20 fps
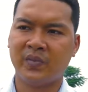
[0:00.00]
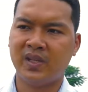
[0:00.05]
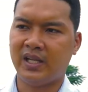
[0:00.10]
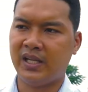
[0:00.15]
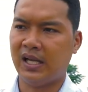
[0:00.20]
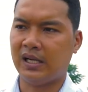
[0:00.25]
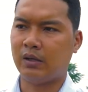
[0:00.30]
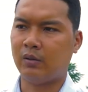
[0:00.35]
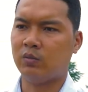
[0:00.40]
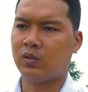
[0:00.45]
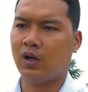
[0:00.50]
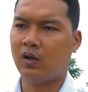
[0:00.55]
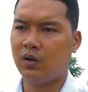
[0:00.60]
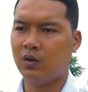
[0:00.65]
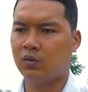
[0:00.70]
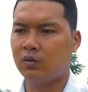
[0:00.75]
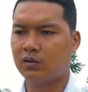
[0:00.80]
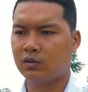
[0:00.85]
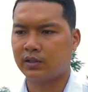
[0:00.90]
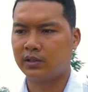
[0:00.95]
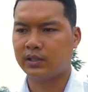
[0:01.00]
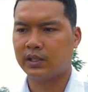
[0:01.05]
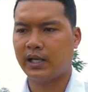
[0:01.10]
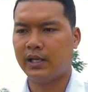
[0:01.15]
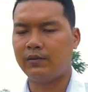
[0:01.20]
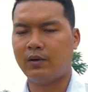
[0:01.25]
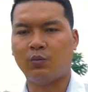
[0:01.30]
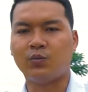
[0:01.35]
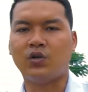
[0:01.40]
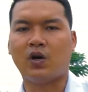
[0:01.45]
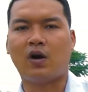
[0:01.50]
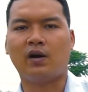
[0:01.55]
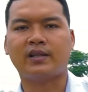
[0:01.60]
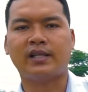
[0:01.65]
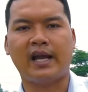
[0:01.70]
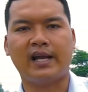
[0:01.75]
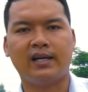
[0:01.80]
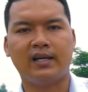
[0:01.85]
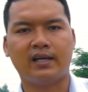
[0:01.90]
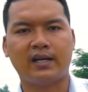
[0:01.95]
Thì Nhân cũng nói luôn, cái phòng trọ
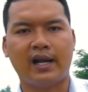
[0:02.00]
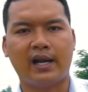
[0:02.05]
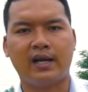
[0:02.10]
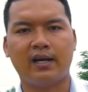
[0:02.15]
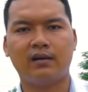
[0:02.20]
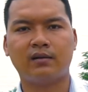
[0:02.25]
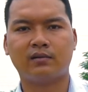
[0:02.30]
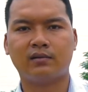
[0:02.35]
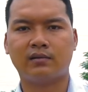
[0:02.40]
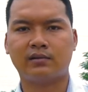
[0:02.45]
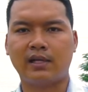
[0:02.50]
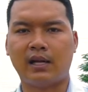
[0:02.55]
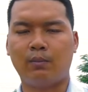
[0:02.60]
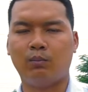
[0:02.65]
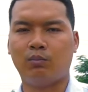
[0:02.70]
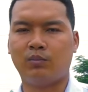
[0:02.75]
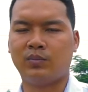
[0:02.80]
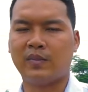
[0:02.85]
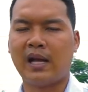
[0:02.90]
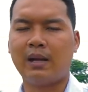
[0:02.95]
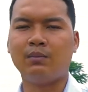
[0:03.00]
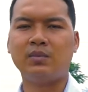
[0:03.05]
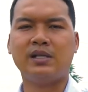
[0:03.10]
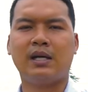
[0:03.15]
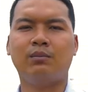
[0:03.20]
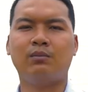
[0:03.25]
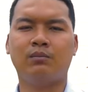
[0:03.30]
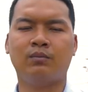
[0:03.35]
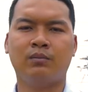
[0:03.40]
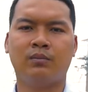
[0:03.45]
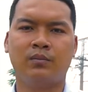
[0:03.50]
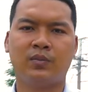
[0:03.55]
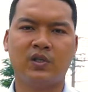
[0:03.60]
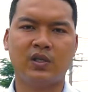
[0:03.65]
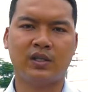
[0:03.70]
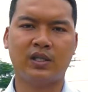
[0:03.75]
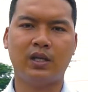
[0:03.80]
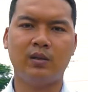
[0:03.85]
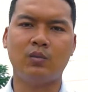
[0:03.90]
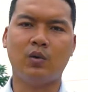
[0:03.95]
tại nơi này nó tầm tám trăm
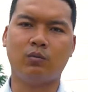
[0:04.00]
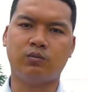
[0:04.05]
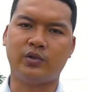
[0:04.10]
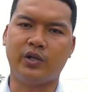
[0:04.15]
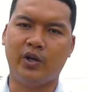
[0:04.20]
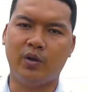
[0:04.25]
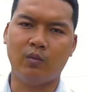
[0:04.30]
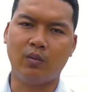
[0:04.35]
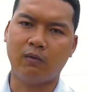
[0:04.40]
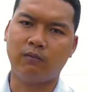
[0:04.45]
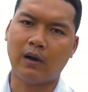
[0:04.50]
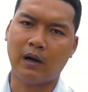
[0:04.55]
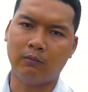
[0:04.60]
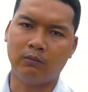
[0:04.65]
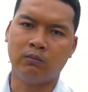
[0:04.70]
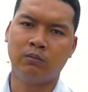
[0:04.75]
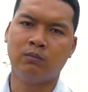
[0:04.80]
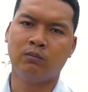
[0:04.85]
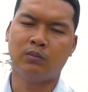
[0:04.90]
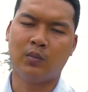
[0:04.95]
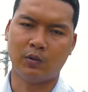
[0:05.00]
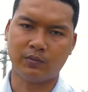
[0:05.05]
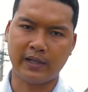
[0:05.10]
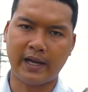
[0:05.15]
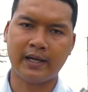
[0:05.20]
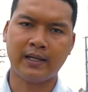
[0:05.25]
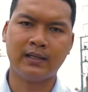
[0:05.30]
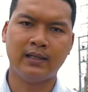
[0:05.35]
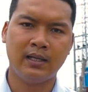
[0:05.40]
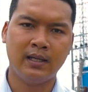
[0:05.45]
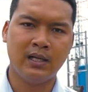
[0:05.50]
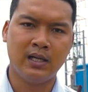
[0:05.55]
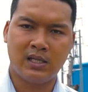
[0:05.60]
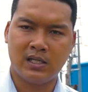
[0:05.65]
cho tới một triệu một phòng một tháng,